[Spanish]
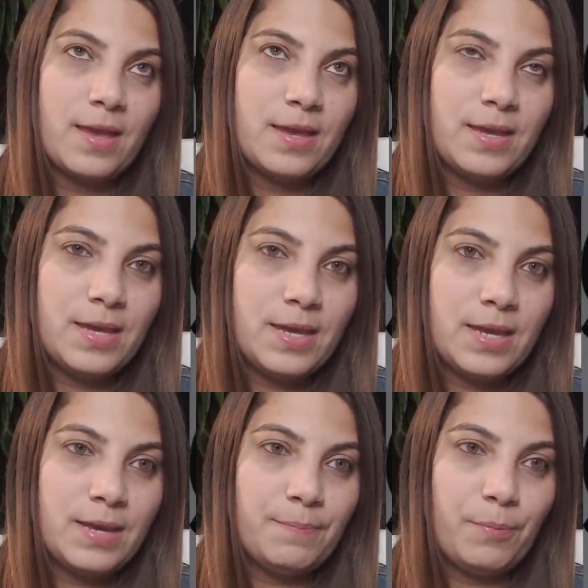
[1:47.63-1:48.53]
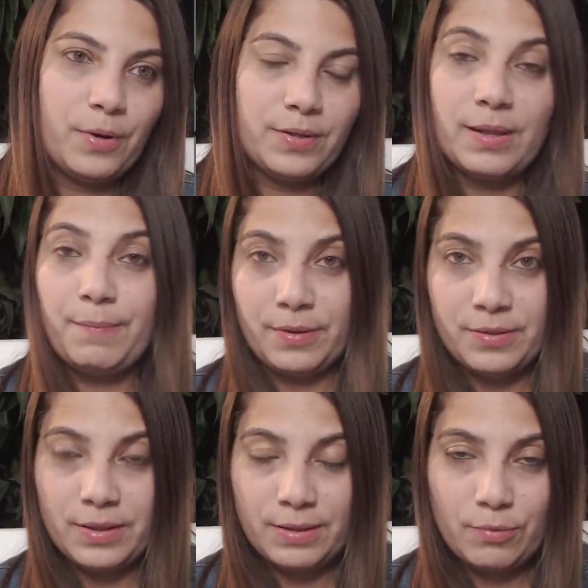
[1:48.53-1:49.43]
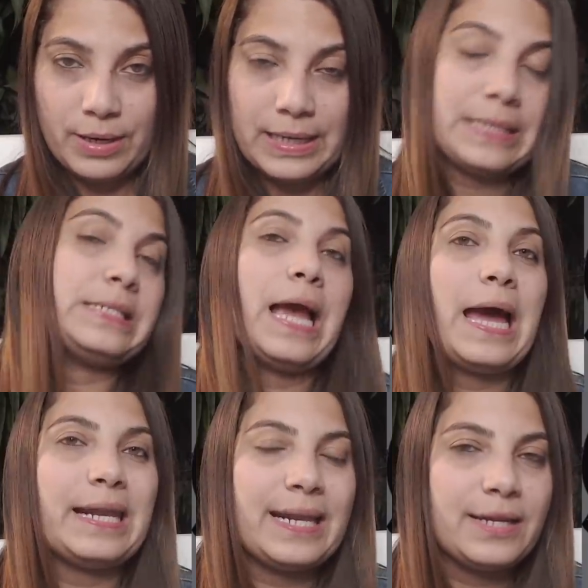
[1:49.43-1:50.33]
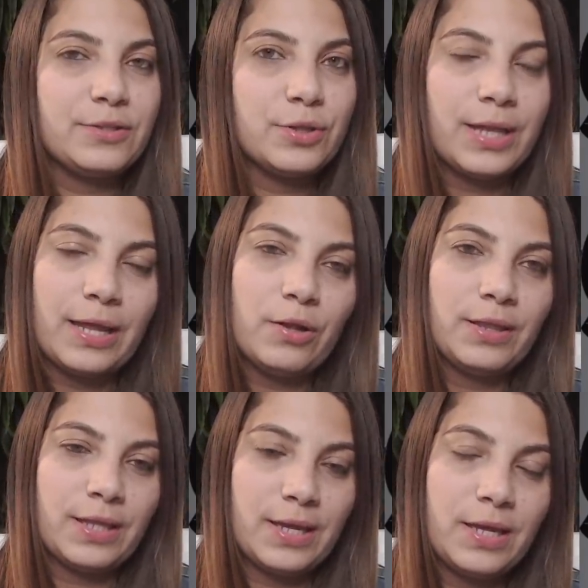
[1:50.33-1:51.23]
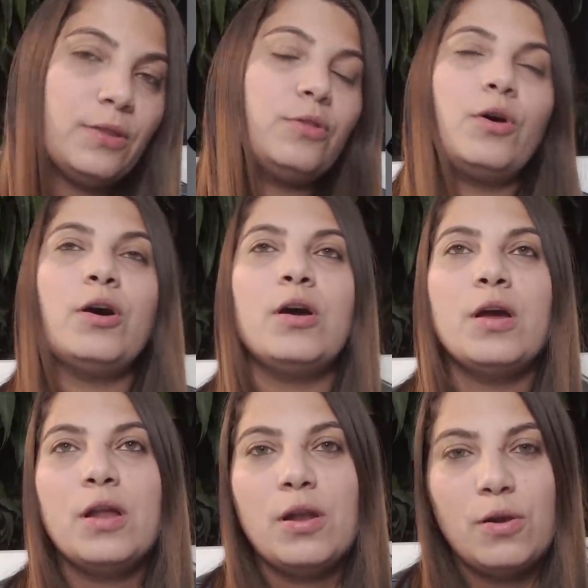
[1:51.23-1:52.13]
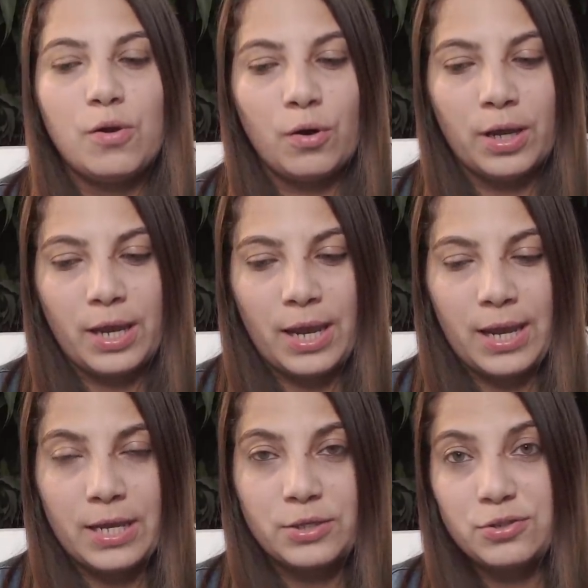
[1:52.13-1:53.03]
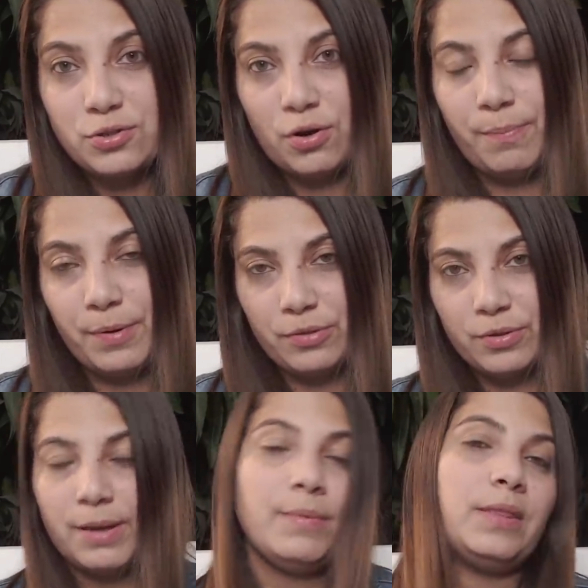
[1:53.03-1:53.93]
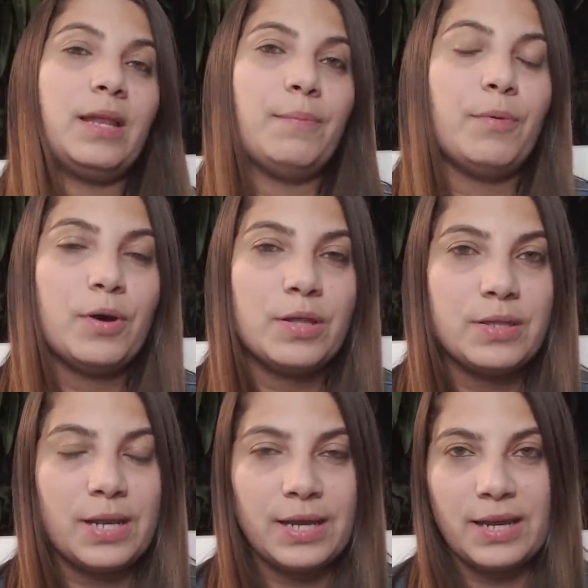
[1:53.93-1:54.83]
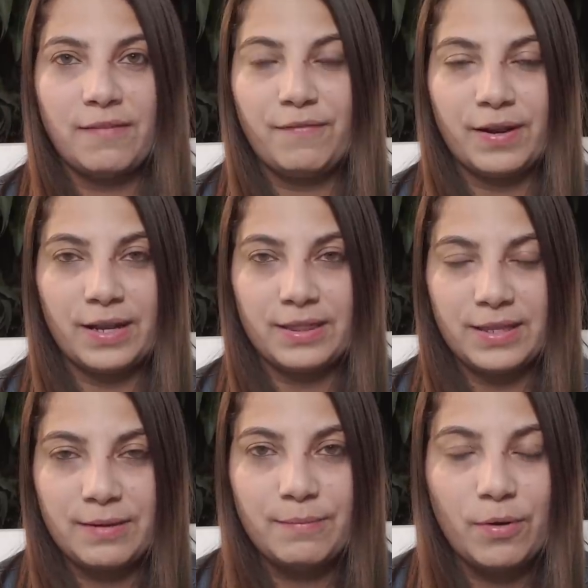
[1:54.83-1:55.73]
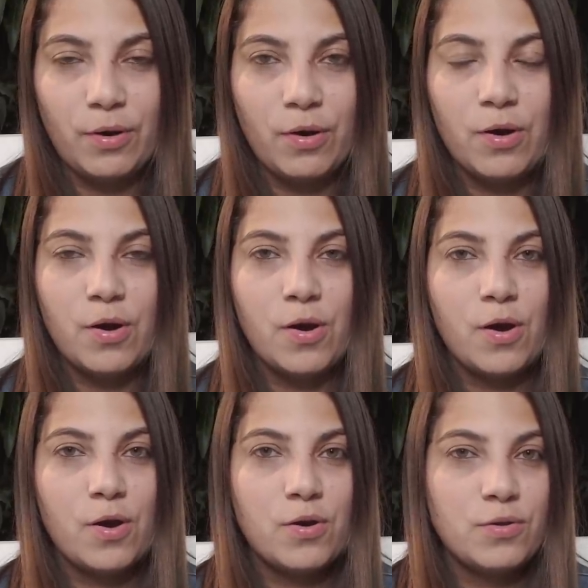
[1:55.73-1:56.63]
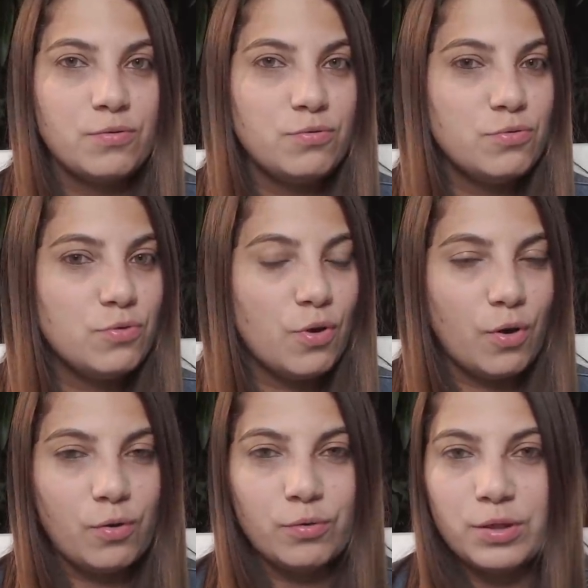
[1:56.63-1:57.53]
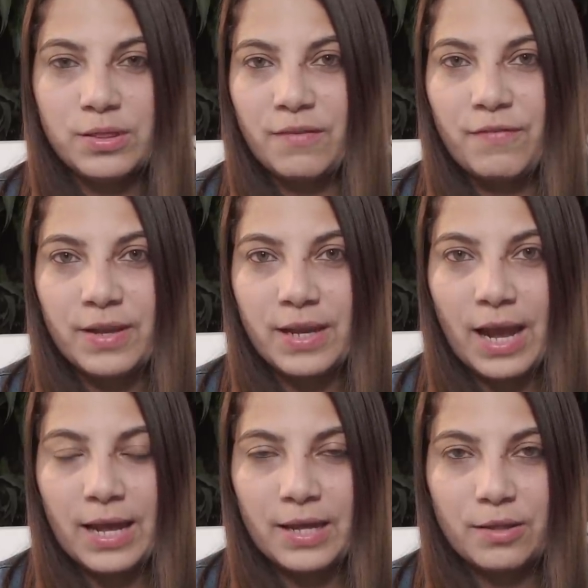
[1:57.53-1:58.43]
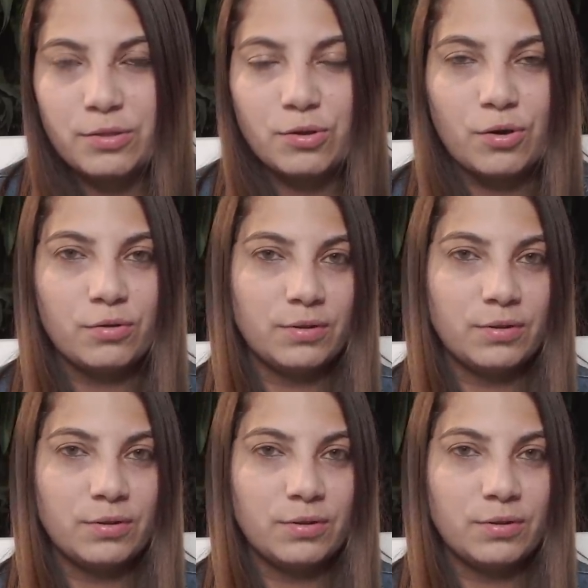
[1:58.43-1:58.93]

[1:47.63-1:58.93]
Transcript: y pues el presidente Bukele ya ha reaccionado ante esto. Lo que yo personalmente les puedo decir es que el fanatismo no justifica eso.